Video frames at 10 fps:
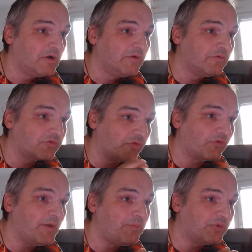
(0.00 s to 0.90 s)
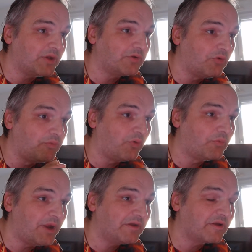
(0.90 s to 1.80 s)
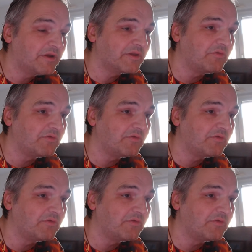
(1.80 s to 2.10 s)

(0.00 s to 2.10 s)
Vous trouverez peut-être de bons maîtres qui